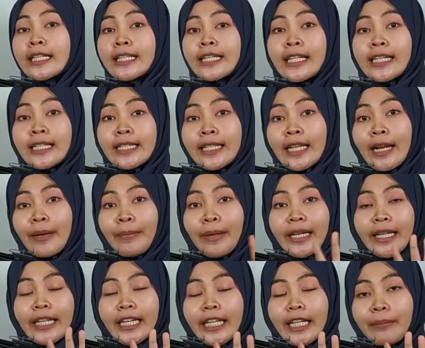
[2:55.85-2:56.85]
Dan
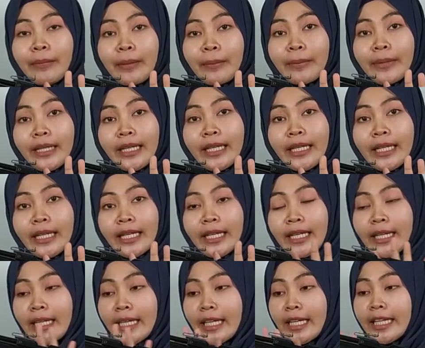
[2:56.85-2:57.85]
senapan ini
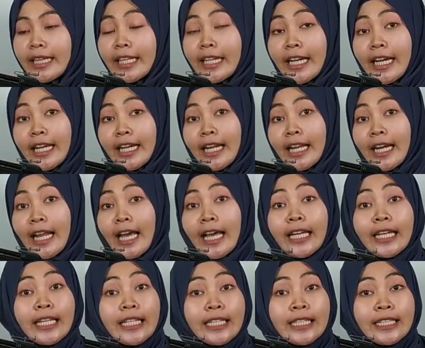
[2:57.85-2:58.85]
memiliki tekanan
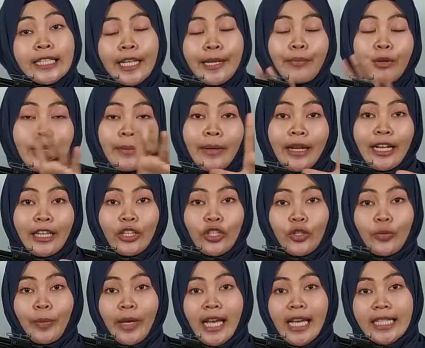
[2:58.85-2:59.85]
angin
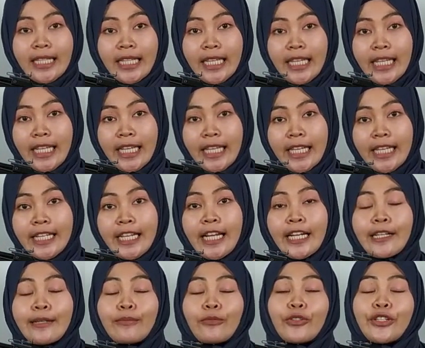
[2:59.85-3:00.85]
1500 PSI
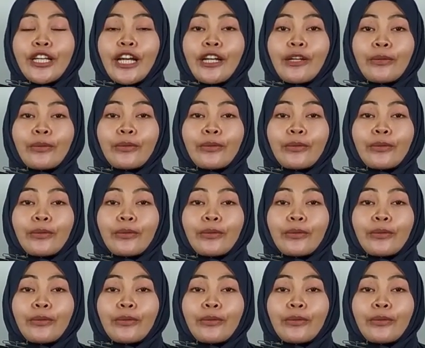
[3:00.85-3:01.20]
dan kemudian